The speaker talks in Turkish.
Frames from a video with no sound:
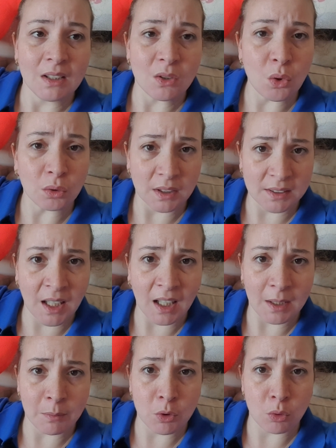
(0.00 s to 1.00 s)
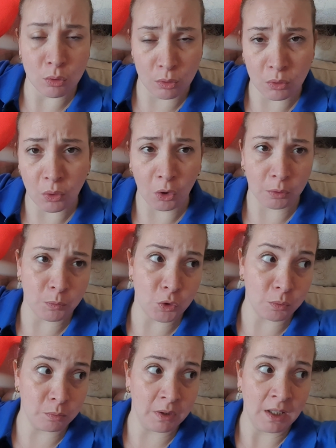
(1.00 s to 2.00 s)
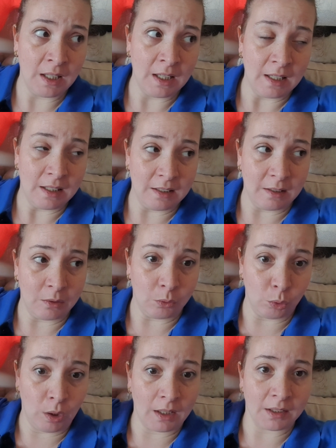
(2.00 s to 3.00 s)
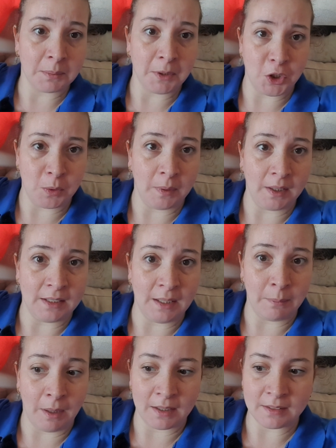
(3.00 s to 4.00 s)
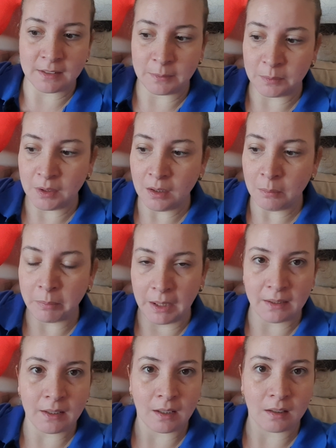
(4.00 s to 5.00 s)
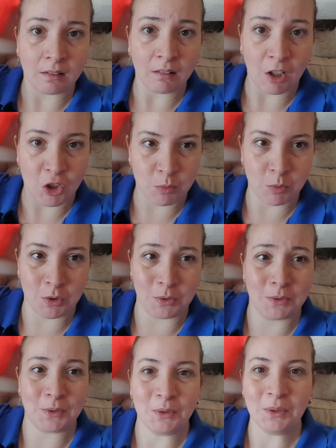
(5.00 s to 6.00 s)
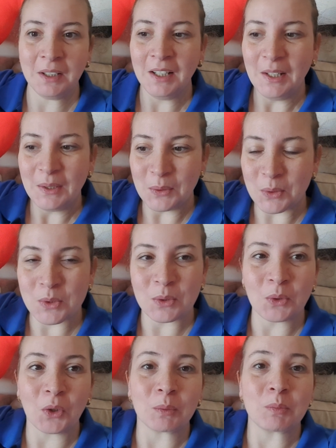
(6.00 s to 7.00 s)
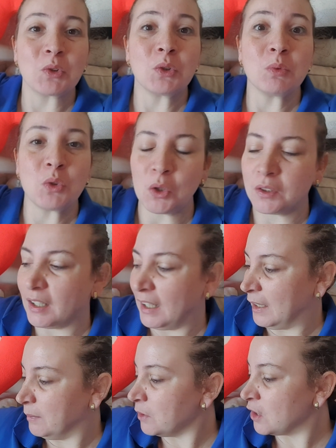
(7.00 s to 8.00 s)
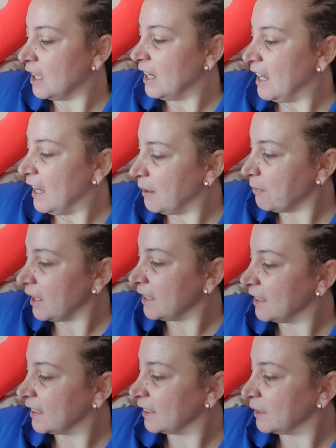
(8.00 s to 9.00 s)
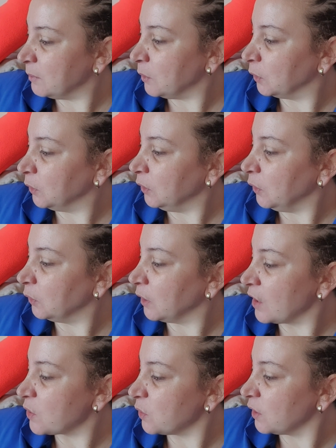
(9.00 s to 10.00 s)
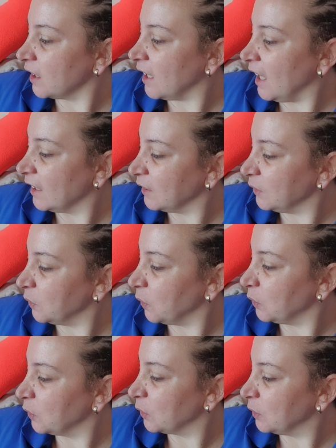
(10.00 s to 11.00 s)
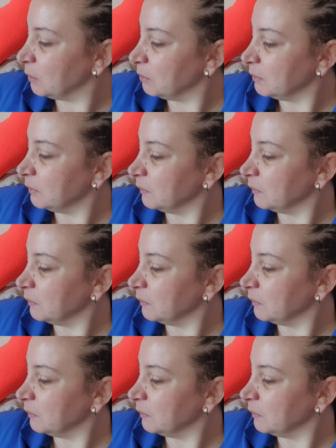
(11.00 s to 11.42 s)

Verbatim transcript: Çok da terlemiş üstünü de örtmüştüm. E, uyandım acaba diye baktığımda beline kadar açmış üstünü. Üstünü de örtmüştüm çok terlemiş. Hemen yıkadım onu. Ondan sonra da karnımı doyurdum.